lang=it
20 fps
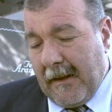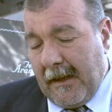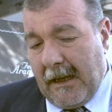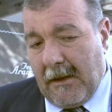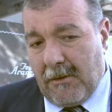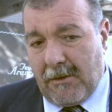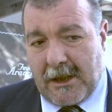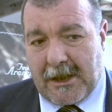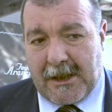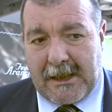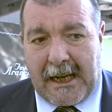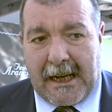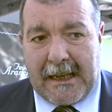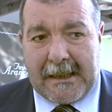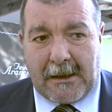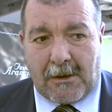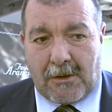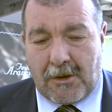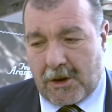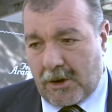è una
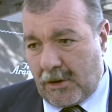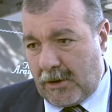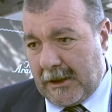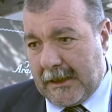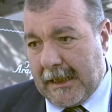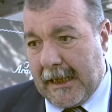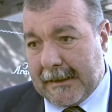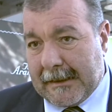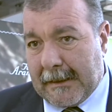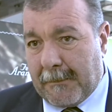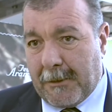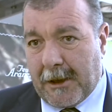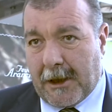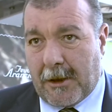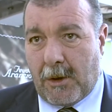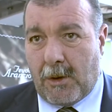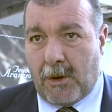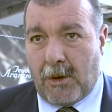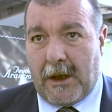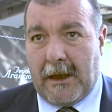strada consolidata per
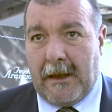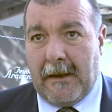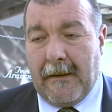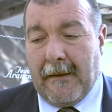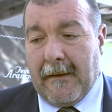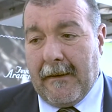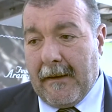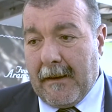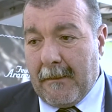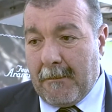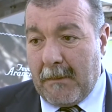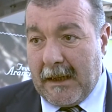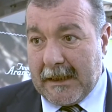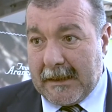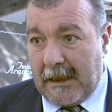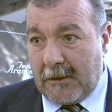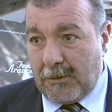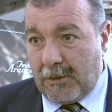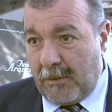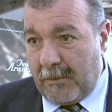noi ma
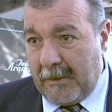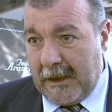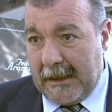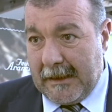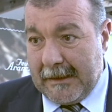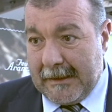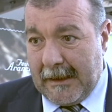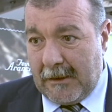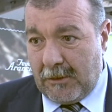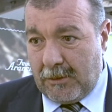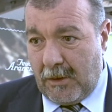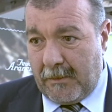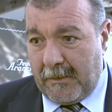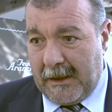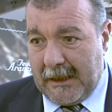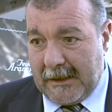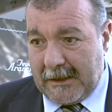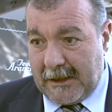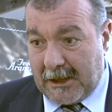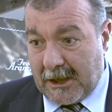dal, 2000, dal
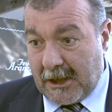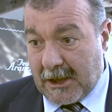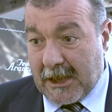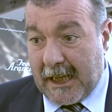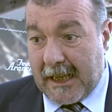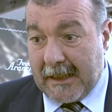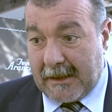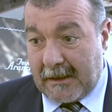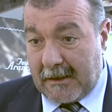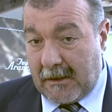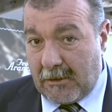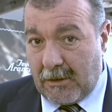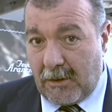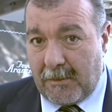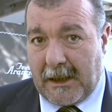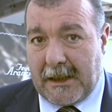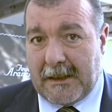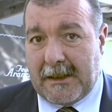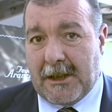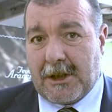2017 e dal
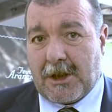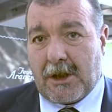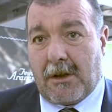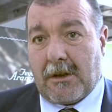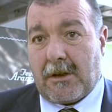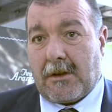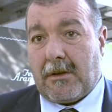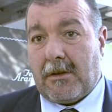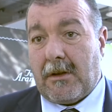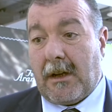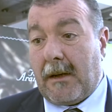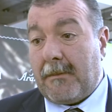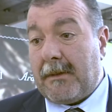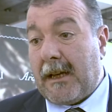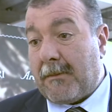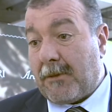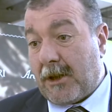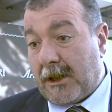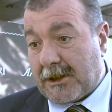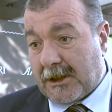2018
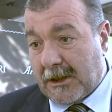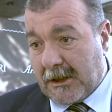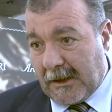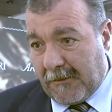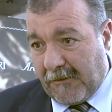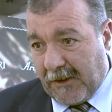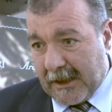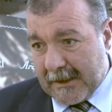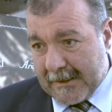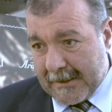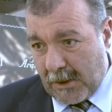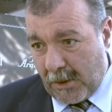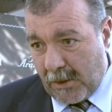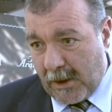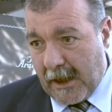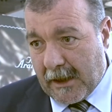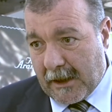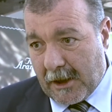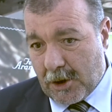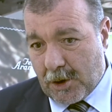abbiamo la
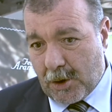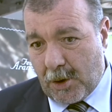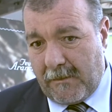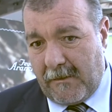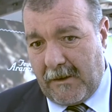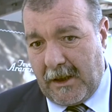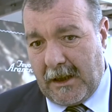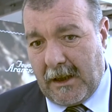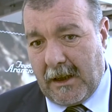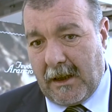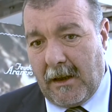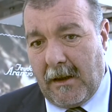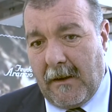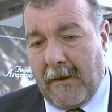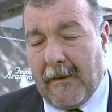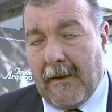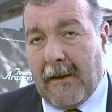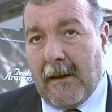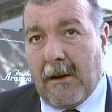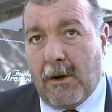certificazione anche sui vini.
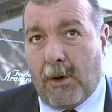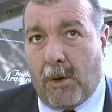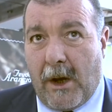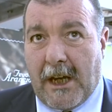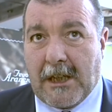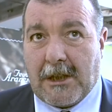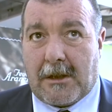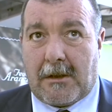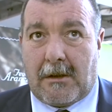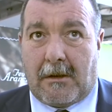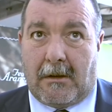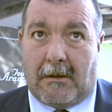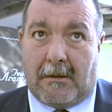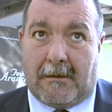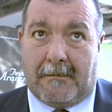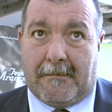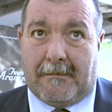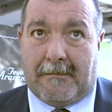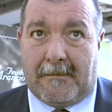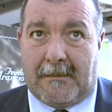Questo,
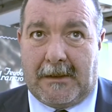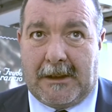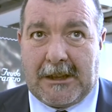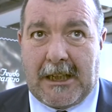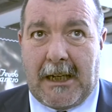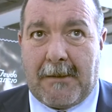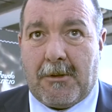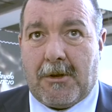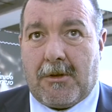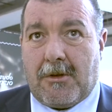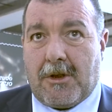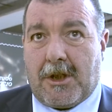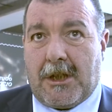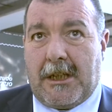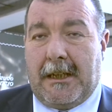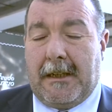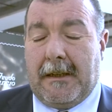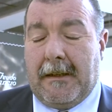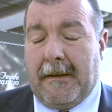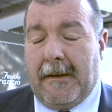diciamo
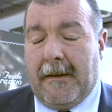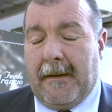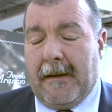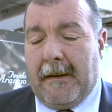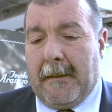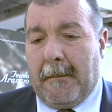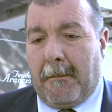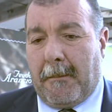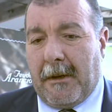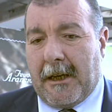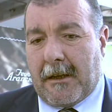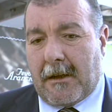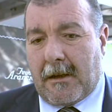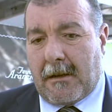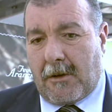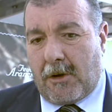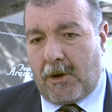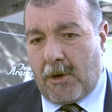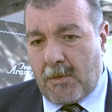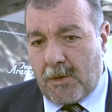così, per
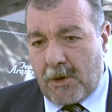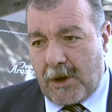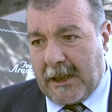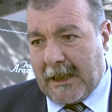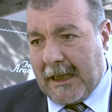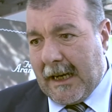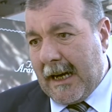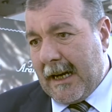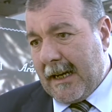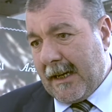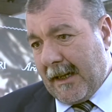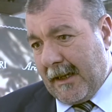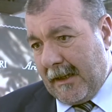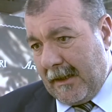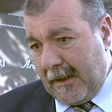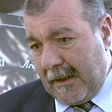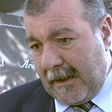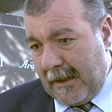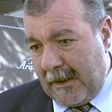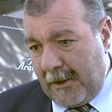comunicare
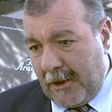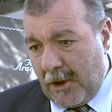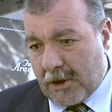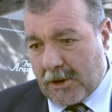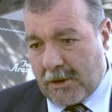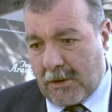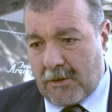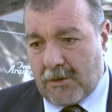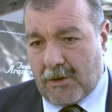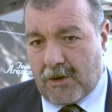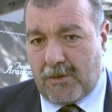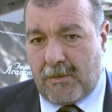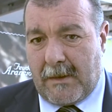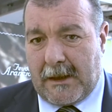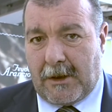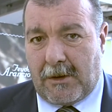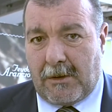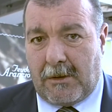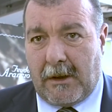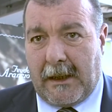al nostro
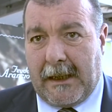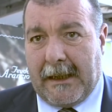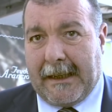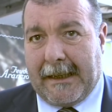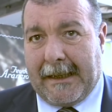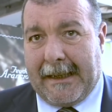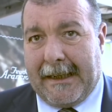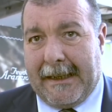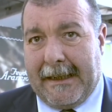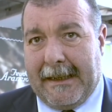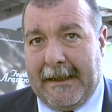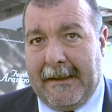consumatore che